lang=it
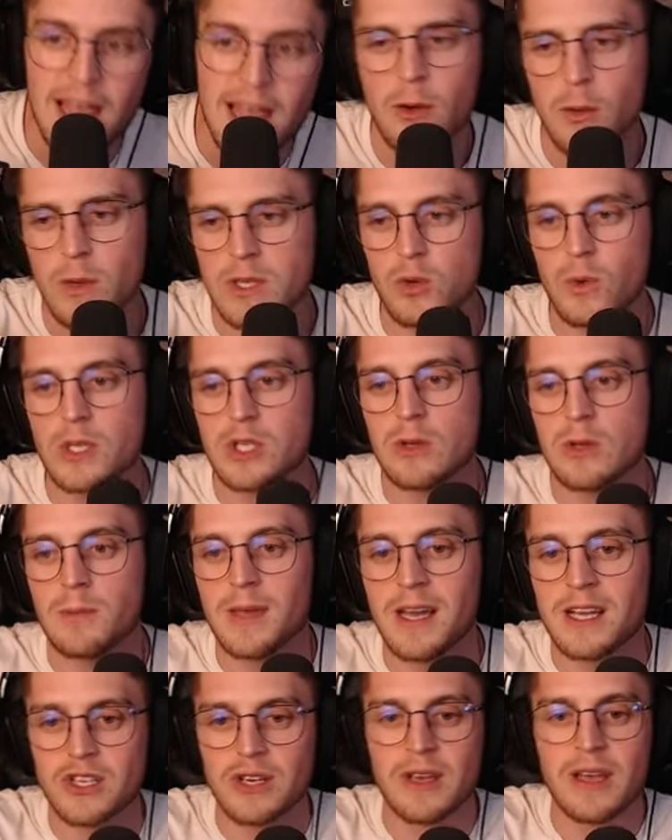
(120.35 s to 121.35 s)
Dai, questo, questo mi
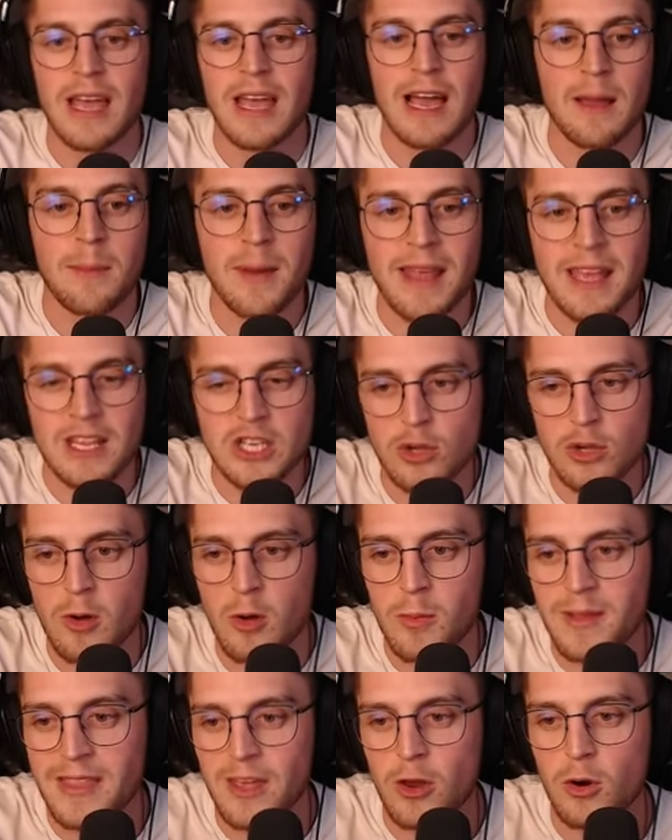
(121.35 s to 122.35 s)
piace. Anche perché ci dobbiamo
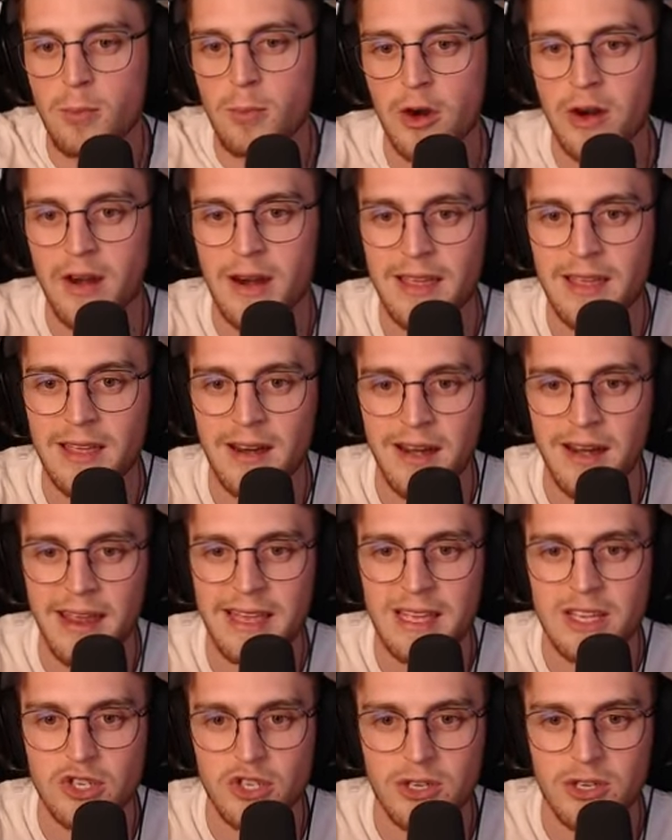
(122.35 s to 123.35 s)
aumentare un po' il
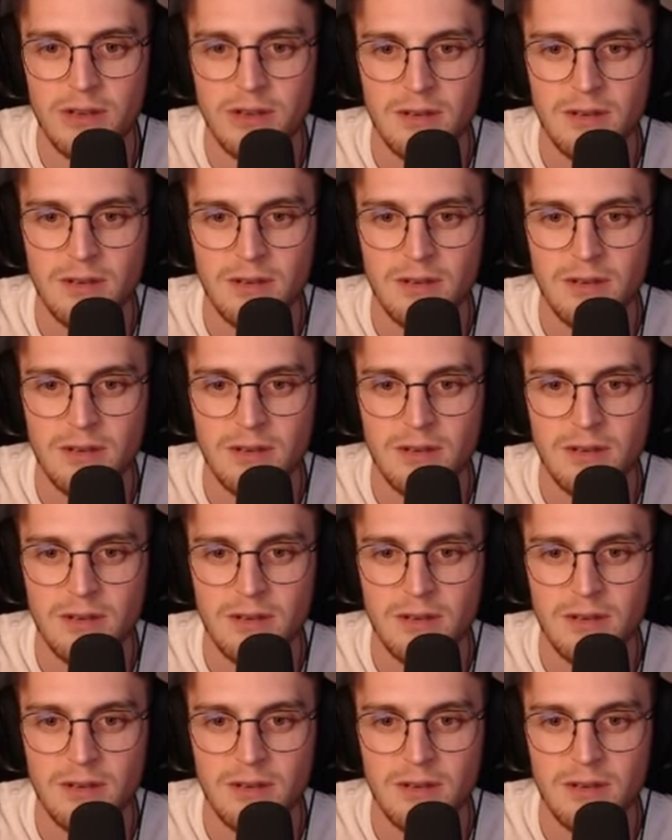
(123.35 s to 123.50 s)
range.